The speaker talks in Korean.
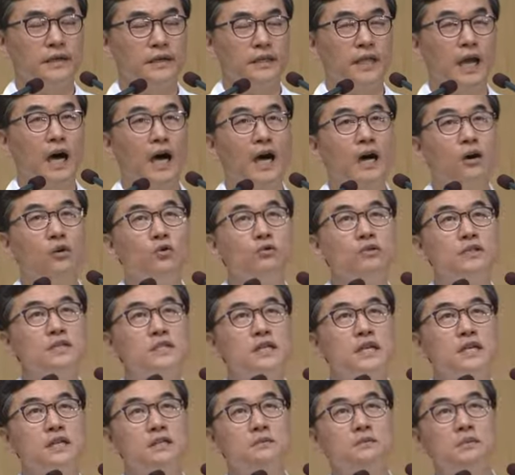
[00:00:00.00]
나
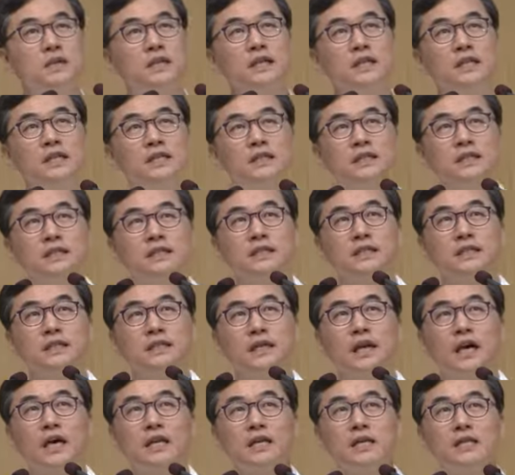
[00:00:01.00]
혼자만
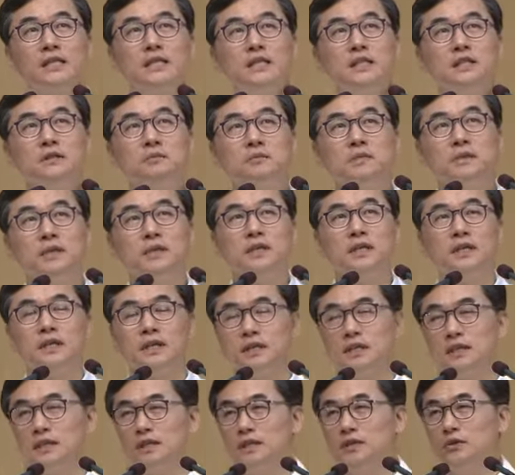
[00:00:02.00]
하나님의
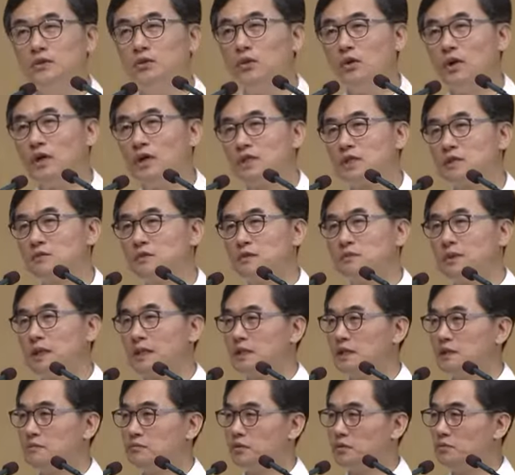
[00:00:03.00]
인도하심을
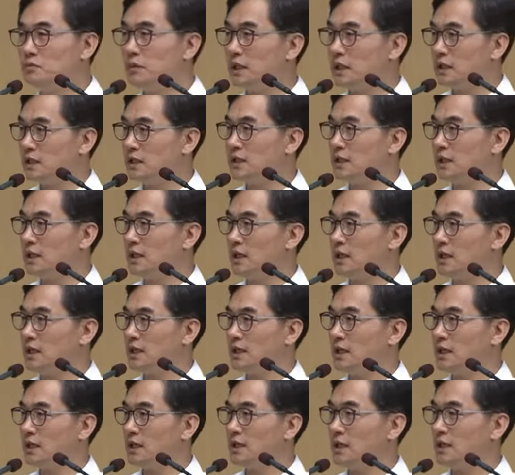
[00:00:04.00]
받을 뿐만 아니라
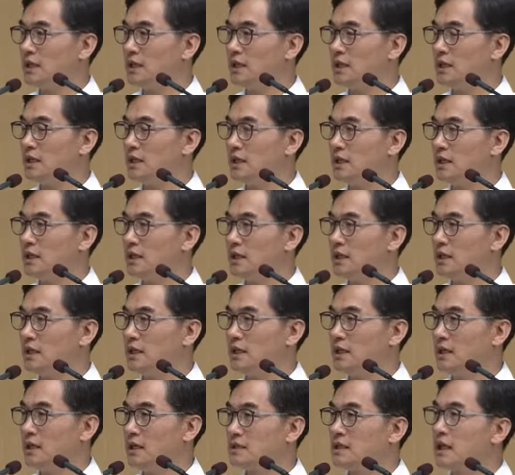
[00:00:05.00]

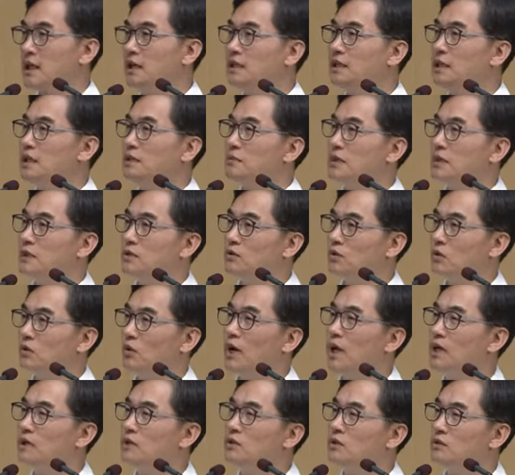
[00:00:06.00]
상대방도
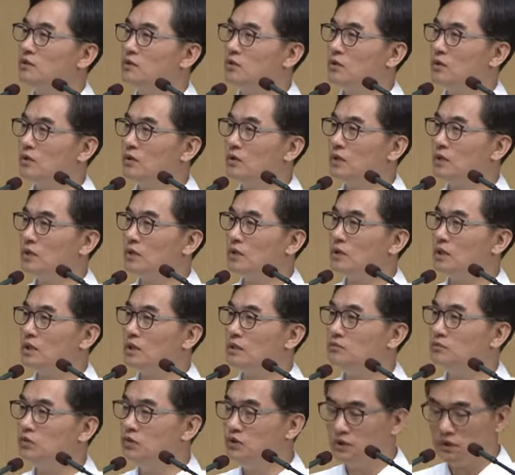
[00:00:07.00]
환경도
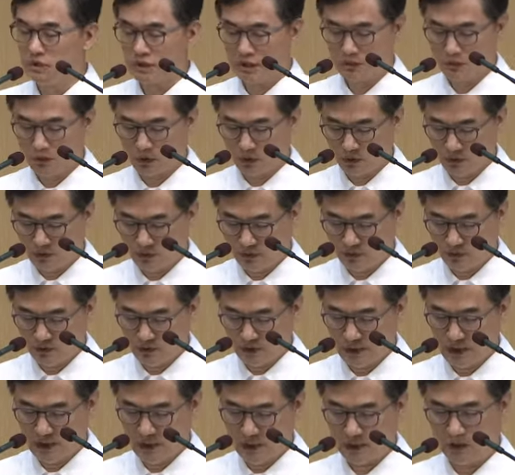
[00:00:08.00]
그 문들이 모두
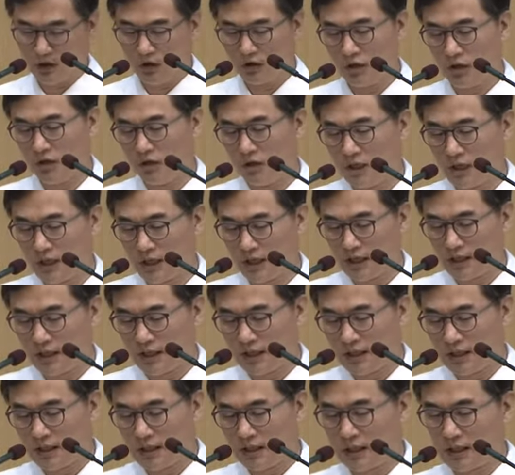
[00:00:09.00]
열려야
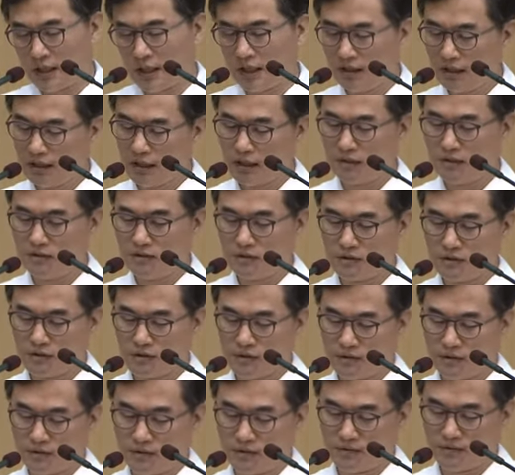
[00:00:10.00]
한다는
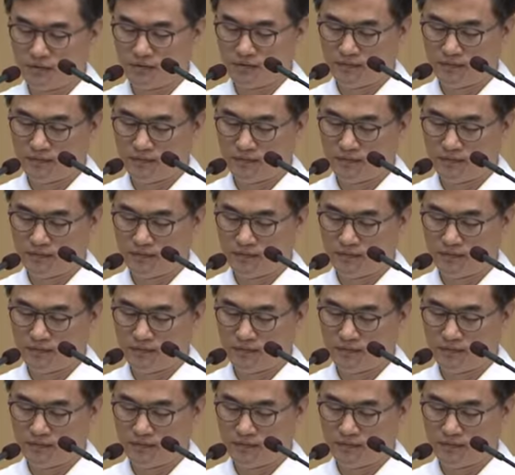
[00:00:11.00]
것이죠.